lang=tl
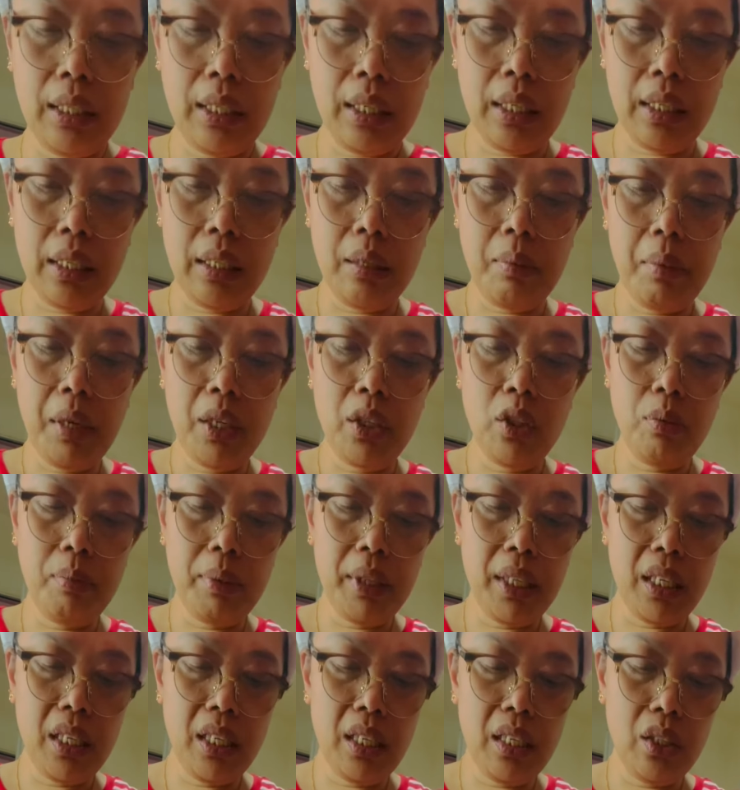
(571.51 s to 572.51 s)
Kasi medyo
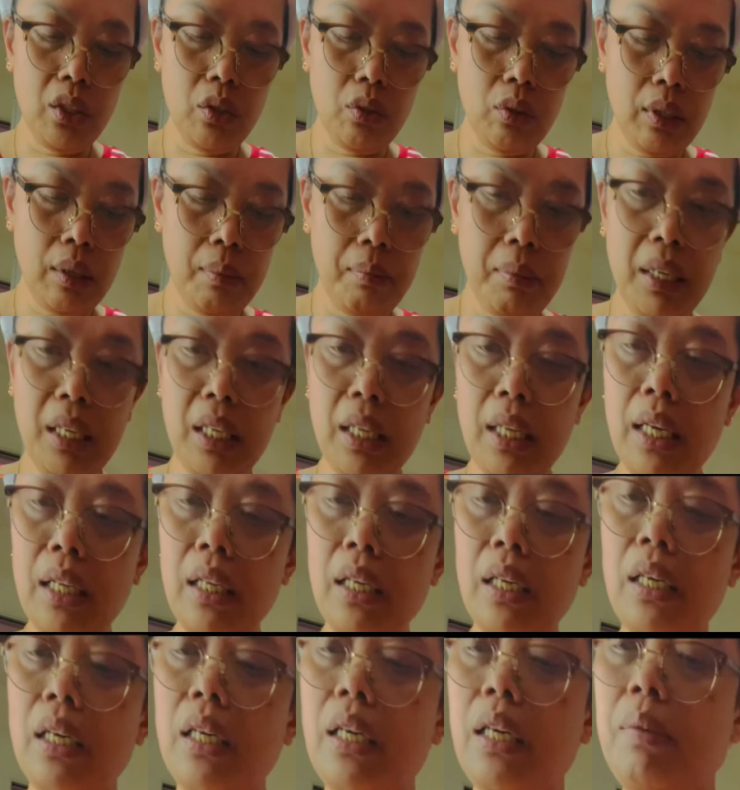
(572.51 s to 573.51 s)
matigas yung nabili
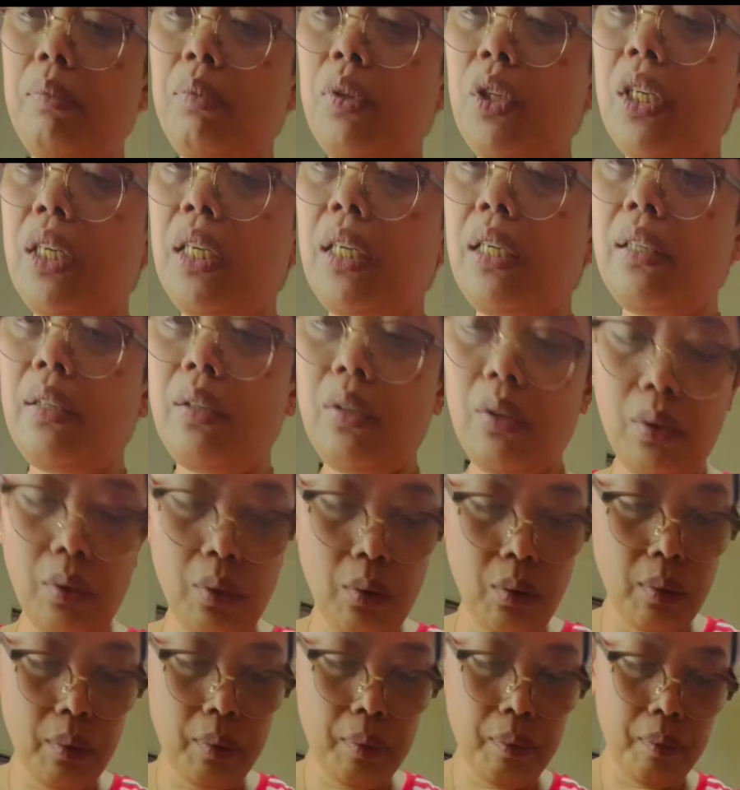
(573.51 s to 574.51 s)
nating cream cheese.
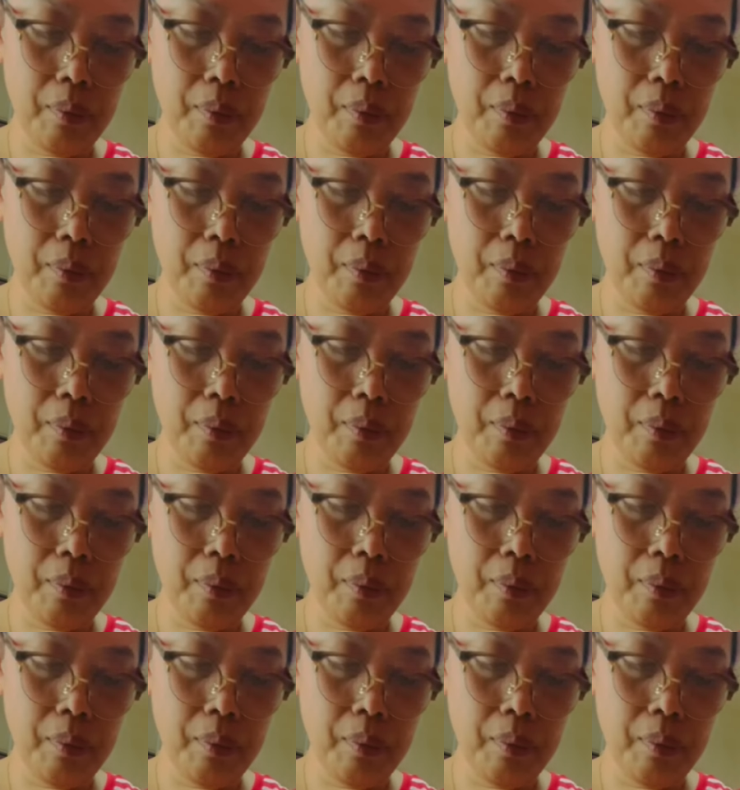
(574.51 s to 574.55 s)
So,